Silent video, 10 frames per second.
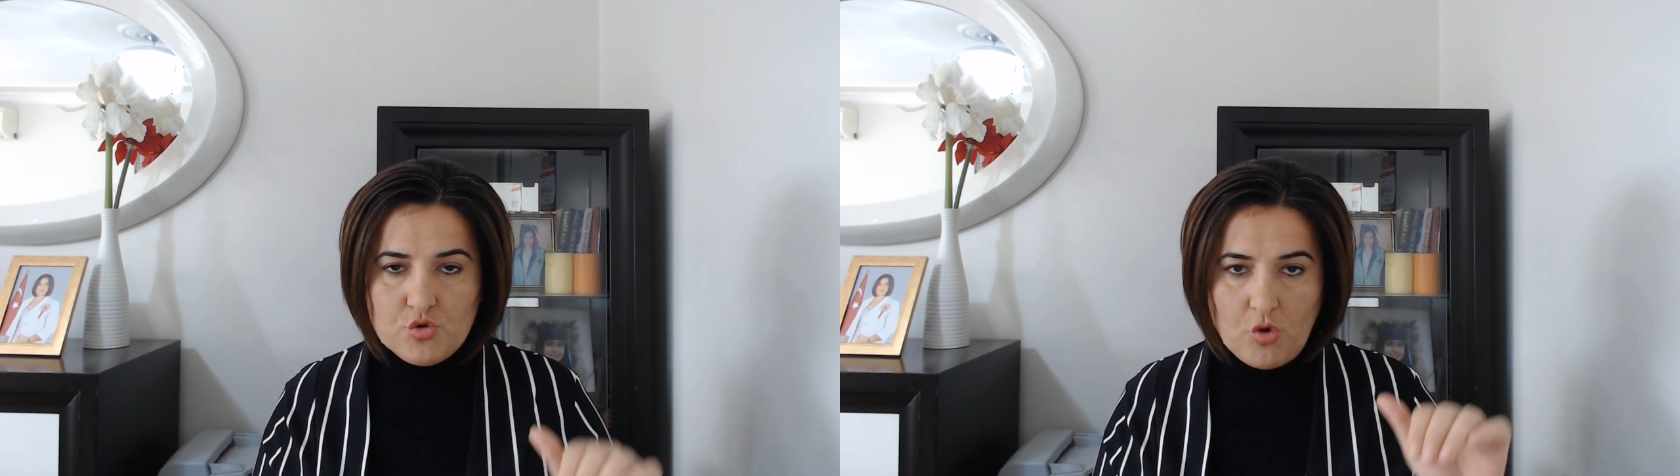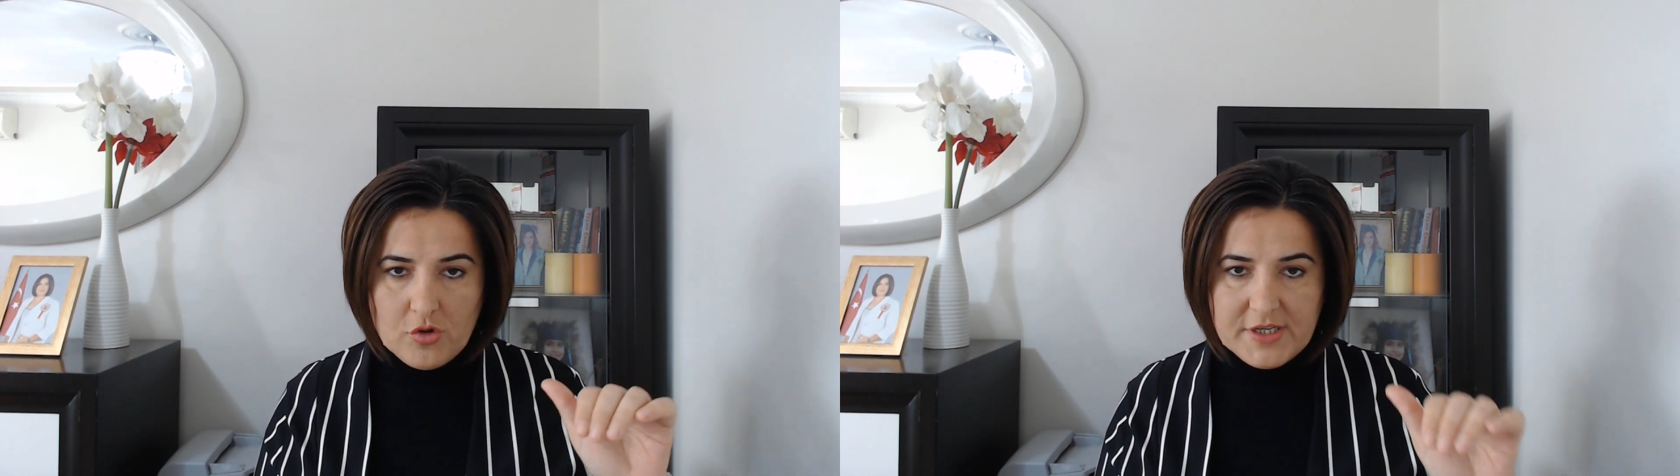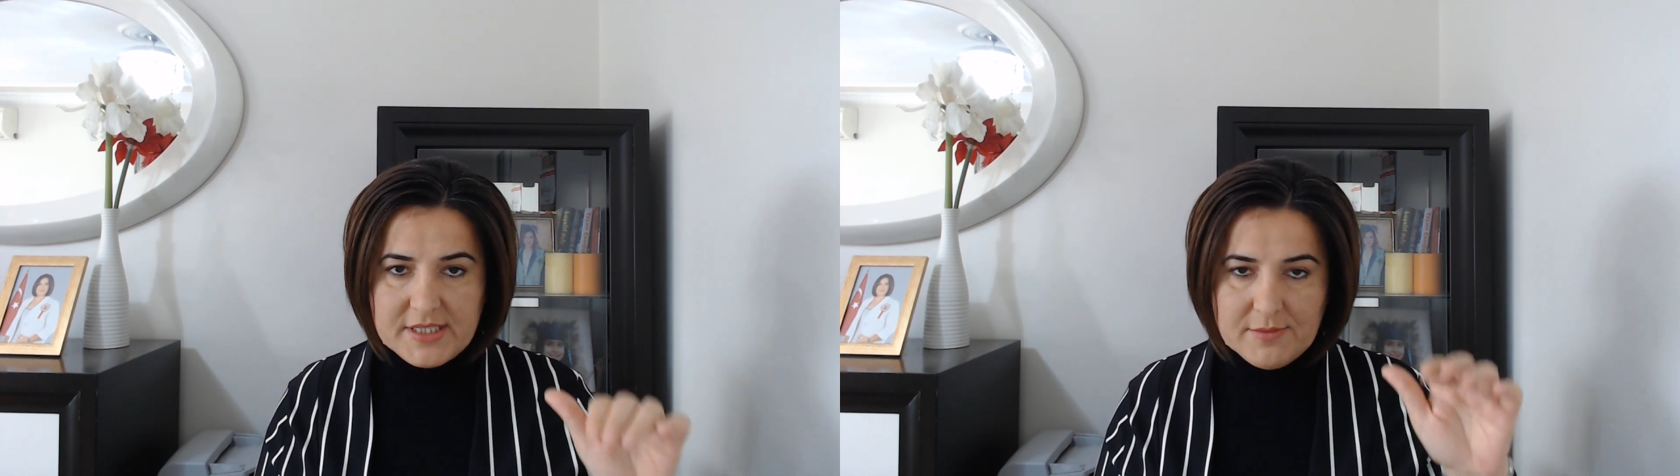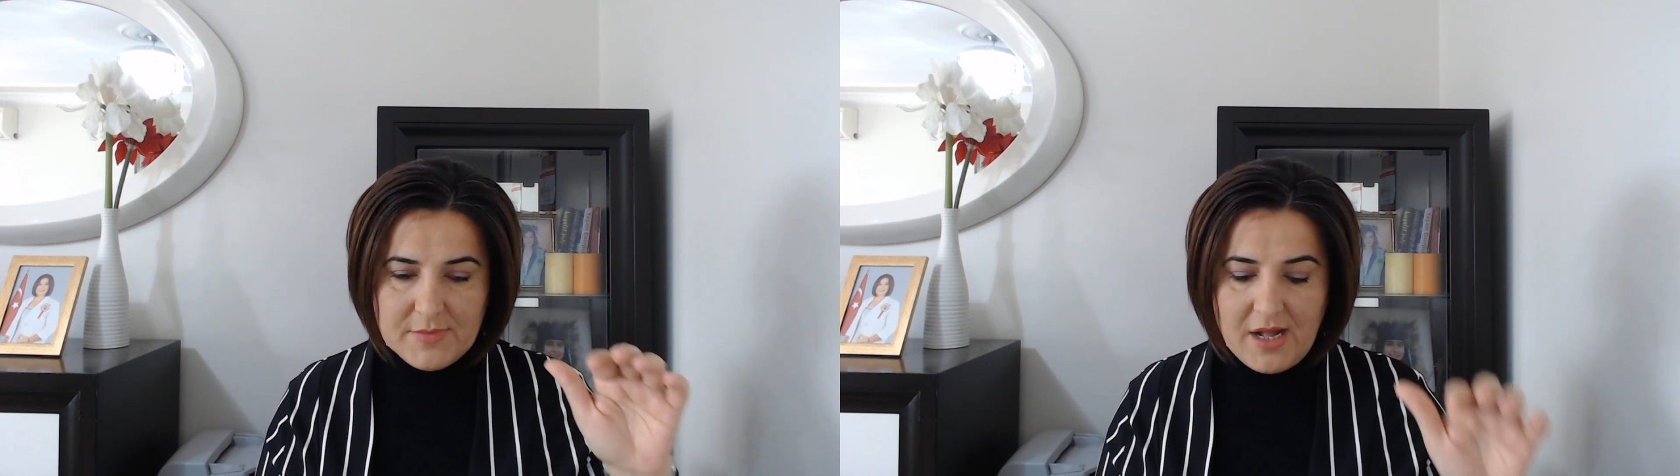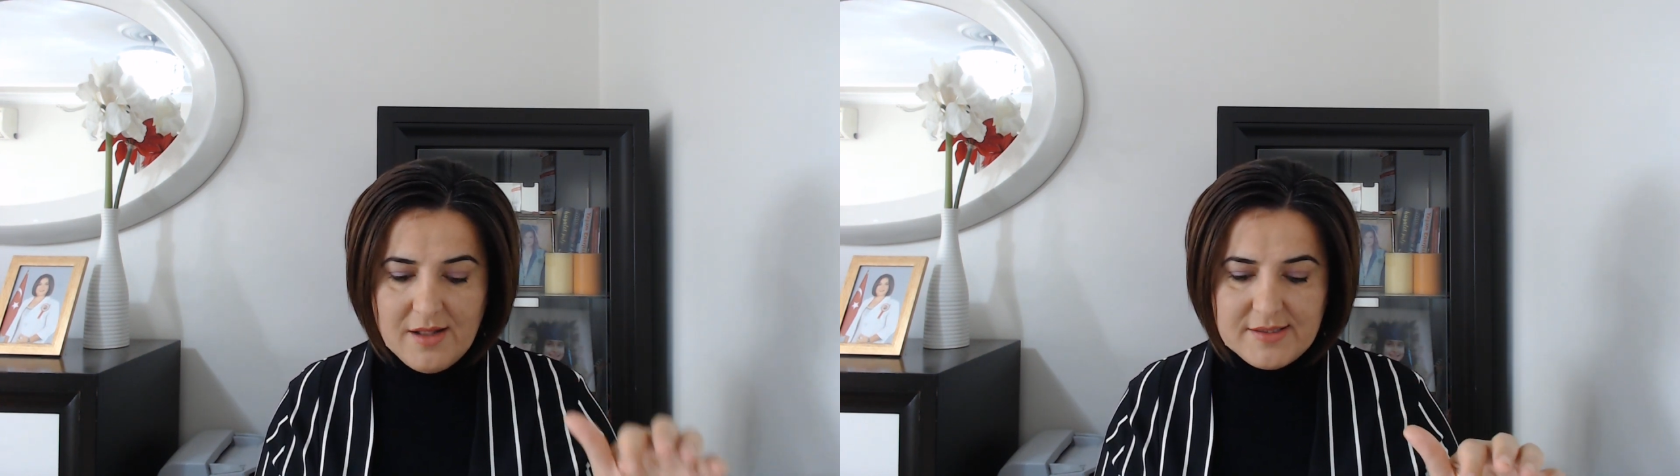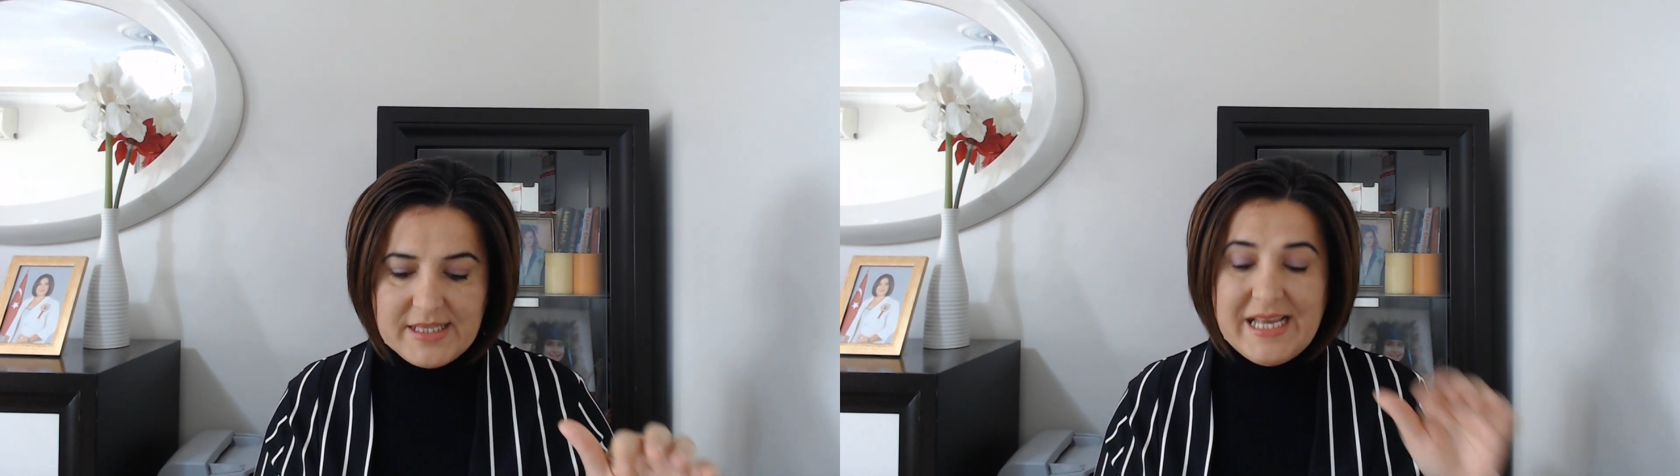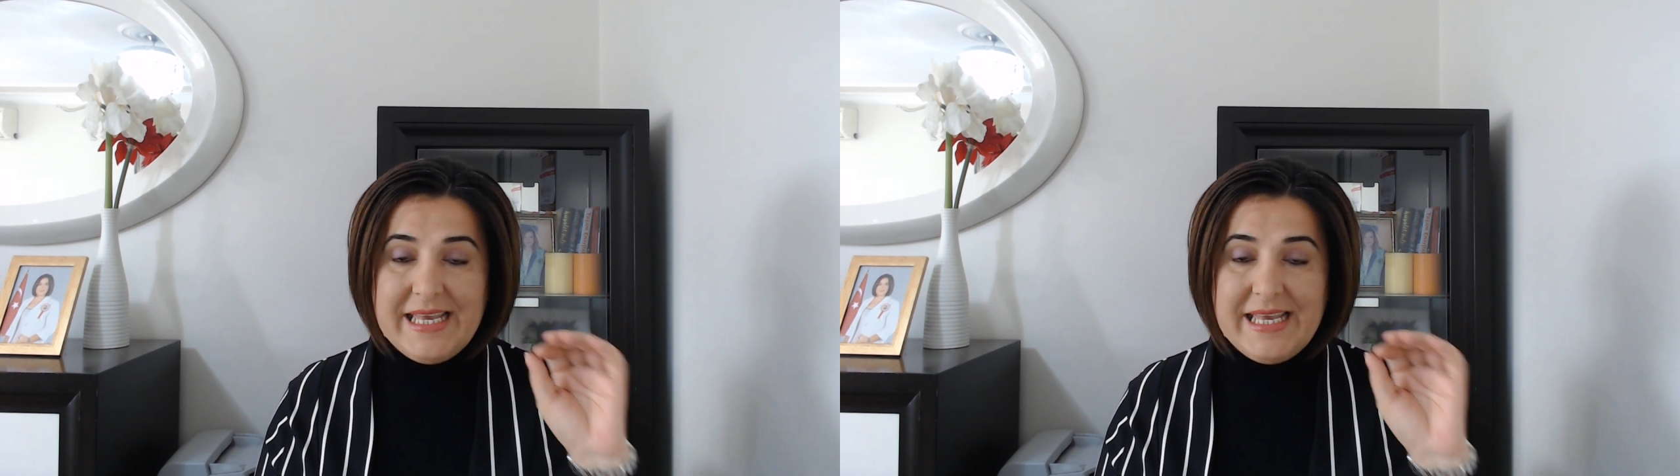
Sol kısımda altta